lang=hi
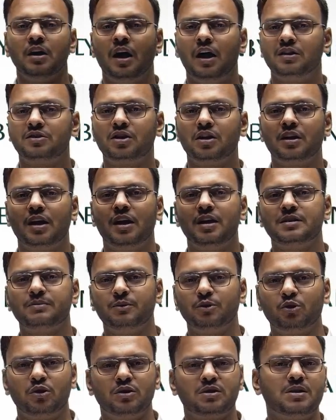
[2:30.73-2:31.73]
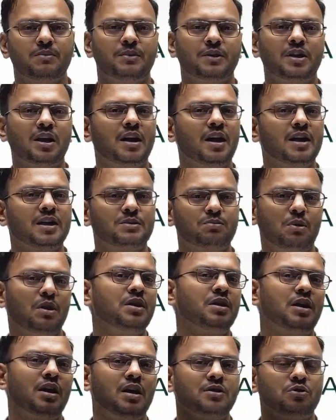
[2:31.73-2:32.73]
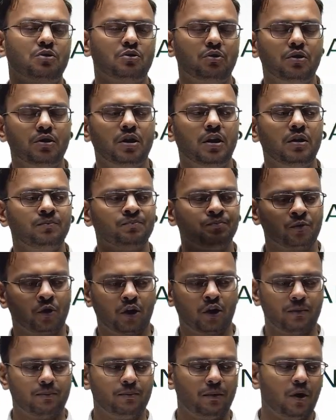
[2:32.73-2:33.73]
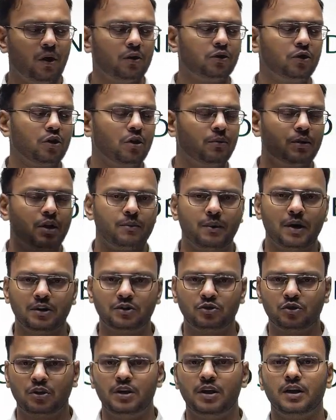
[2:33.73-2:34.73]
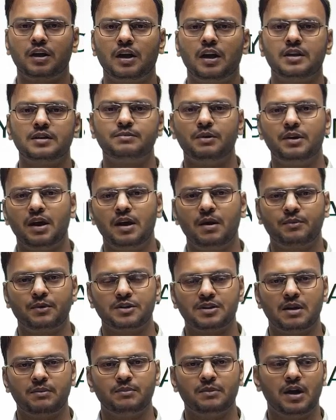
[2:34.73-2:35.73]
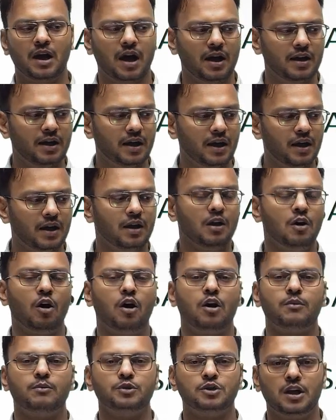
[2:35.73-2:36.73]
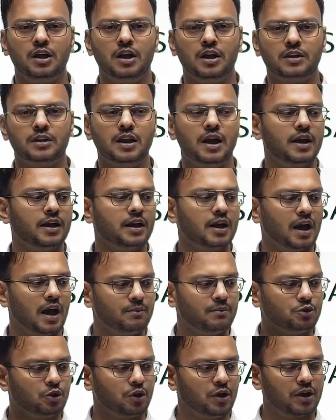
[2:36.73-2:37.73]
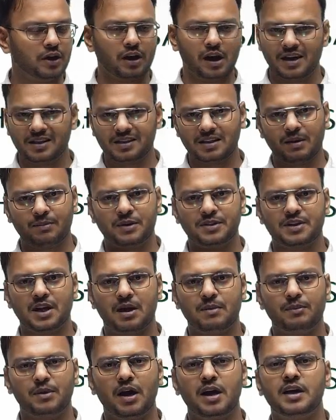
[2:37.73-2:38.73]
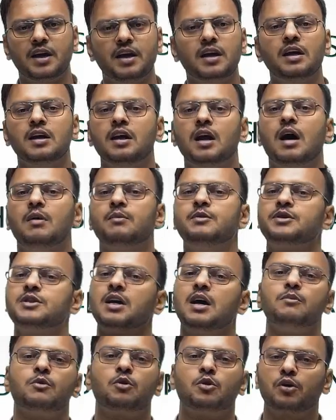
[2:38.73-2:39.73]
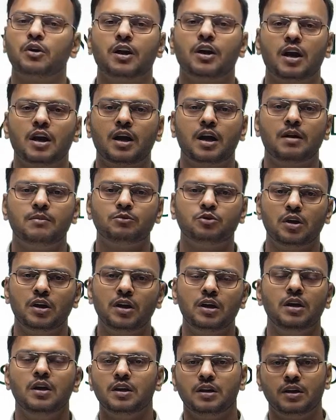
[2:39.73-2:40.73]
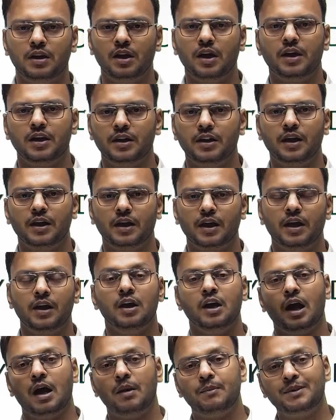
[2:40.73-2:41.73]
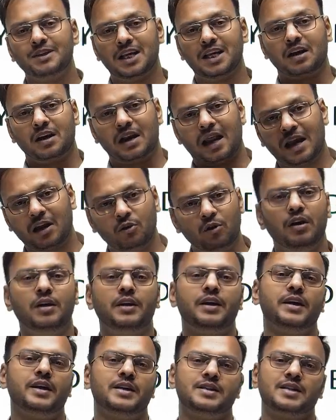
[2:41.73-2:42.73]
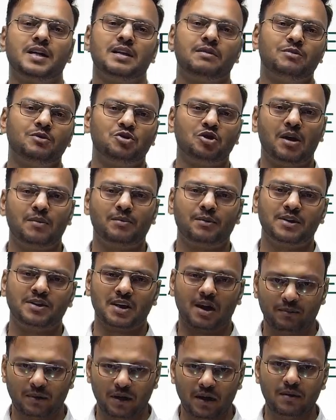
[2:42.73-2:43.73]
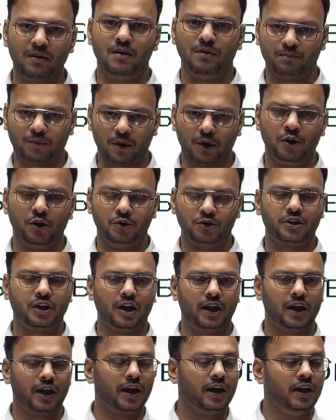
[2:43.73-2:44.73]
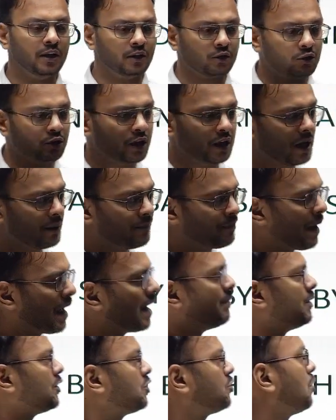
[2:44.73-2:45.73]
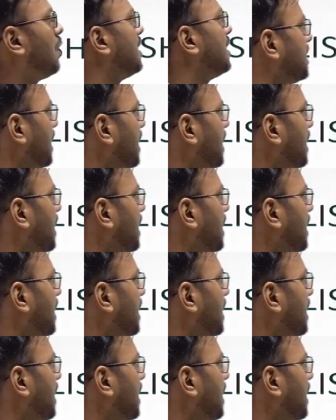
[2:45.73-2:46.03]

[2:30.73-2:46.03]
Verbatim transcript: आज की क्लास में थोड़ा सा बताना एक्सप्लेन करना जरूरी था क्योंकि बहुत दिनों के बाद जो है ये क्लास मेरी आपके सामने आई है और मुझे लगता है कि अब जो ये क्लास आपके सामने आई है अब इसे हम रुकने का काम जो है नहीं देंगे अब इसे रेगुलरिटी के साथ में जो है आपके सामने प्रोड्यूस करेंगे तो देखिए प्यारे बच्चों आज